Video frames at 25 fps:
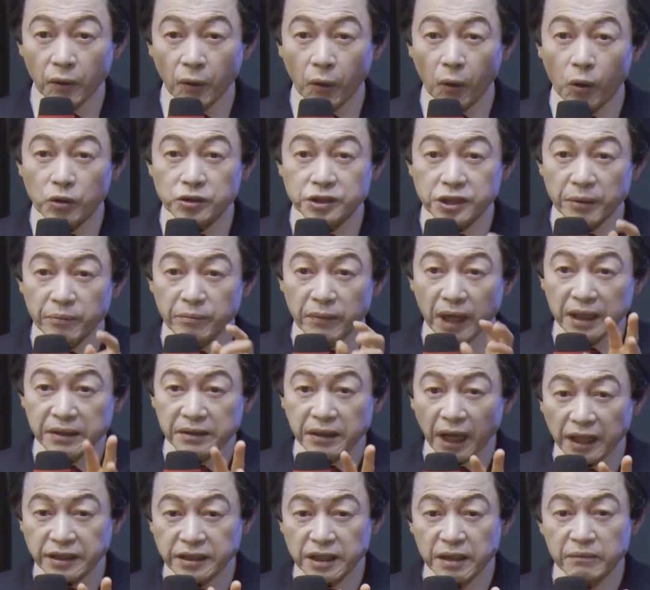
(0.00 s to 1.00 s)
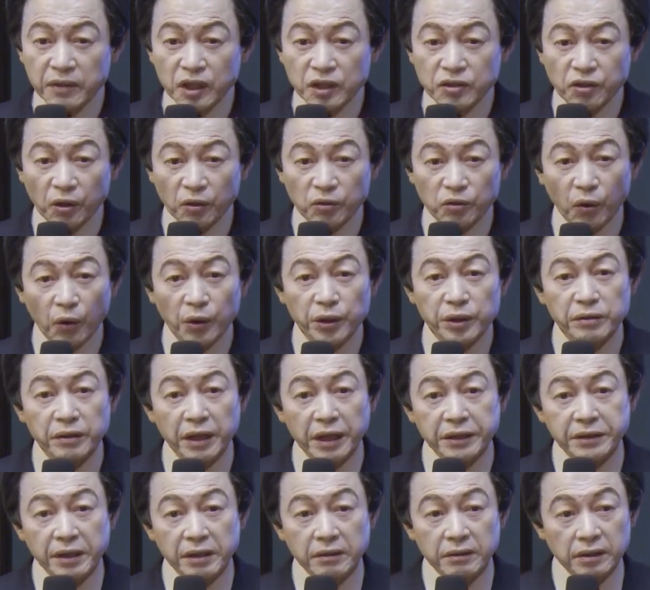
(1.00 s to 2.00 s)
오천만 단일민족
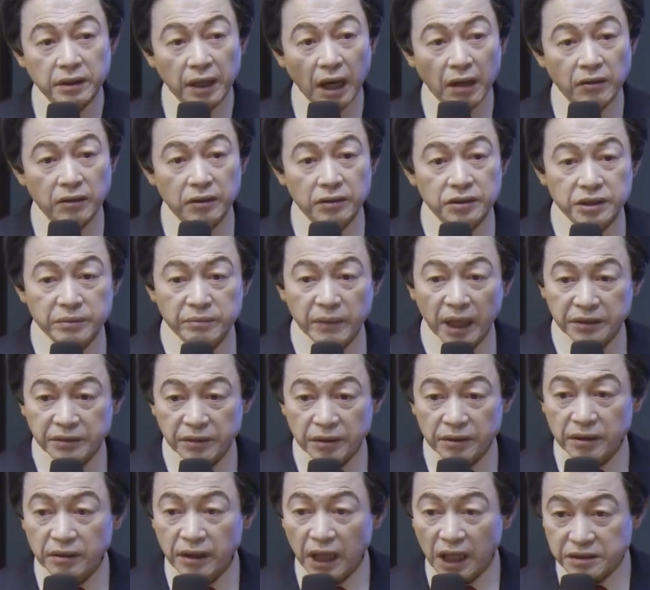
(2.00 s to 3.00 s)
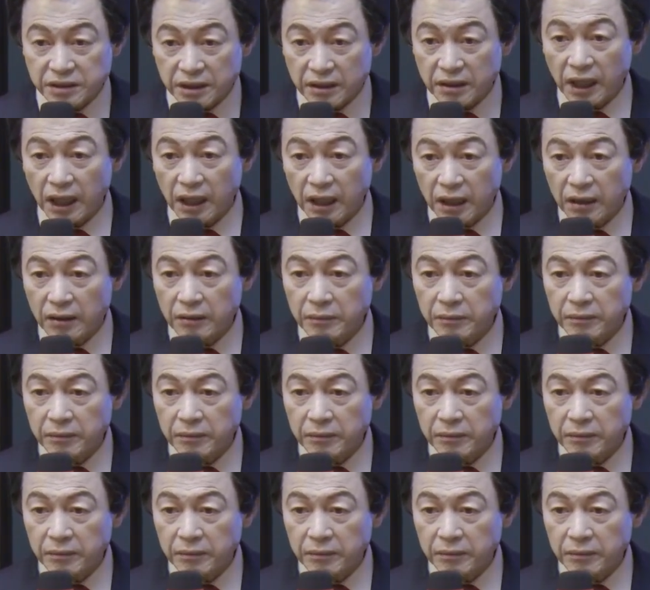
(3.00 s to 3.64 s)
노인네들 그렇게 거지 만들어놨을까?